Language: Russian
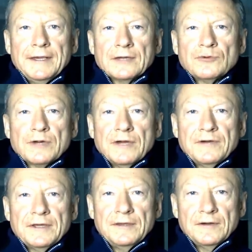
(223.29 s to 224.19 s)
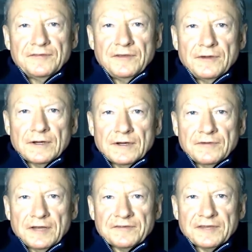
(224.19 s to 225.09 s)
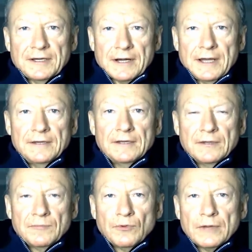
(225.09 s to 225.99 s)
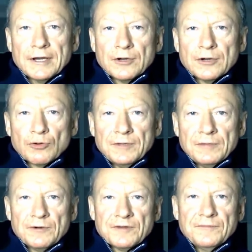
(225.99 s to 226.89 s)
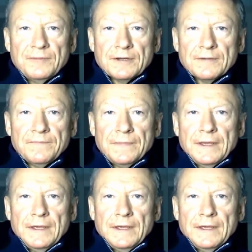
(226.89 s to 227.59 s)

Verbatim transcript: которая входила в Северокавказский край, более крупный по размерам.